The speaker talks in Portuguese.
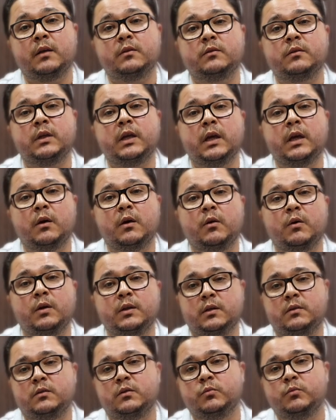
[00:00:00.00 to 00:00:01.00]
que a
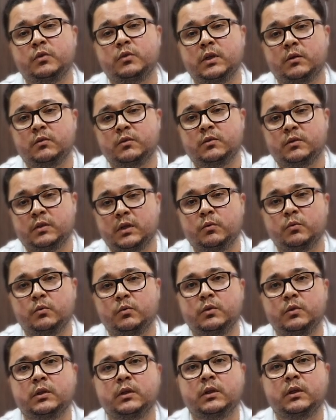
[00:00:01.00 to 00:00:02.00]
Organização Mundial de
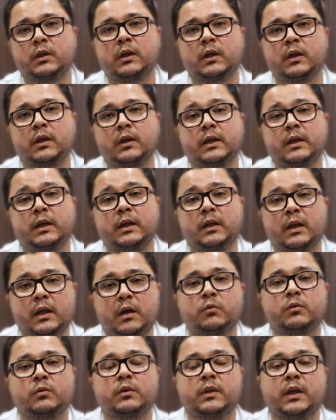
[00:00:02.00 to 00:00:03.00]
Saúde declarar
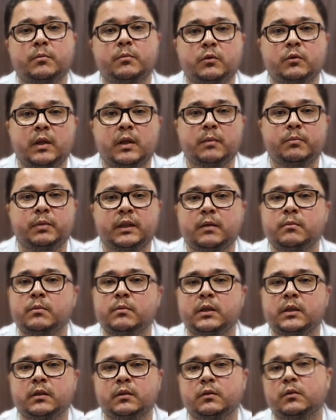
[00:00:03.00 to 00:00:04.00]
o término da
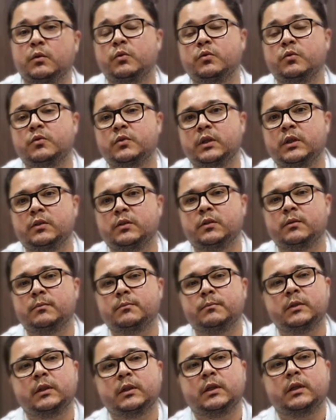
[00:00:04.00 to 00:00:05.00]
pandemia. Ou seja,
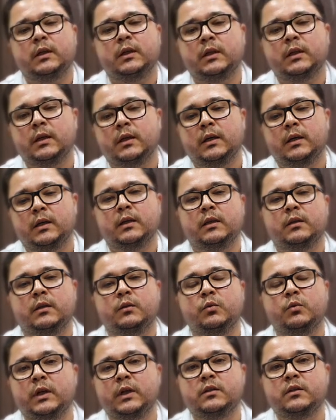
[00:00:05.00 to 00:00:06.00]

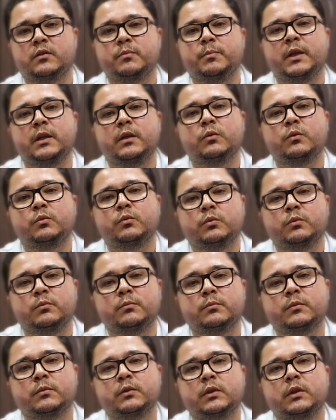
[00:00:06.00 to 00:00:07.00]
durante esse período,
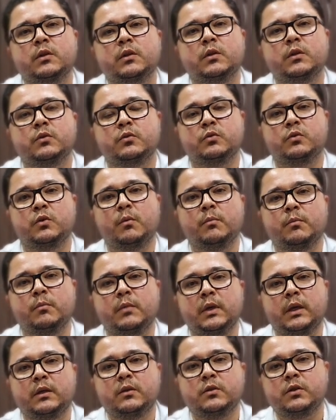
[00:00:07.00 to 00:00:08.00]

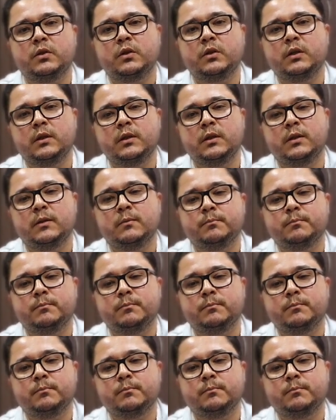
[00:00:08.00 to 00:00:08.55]
somente,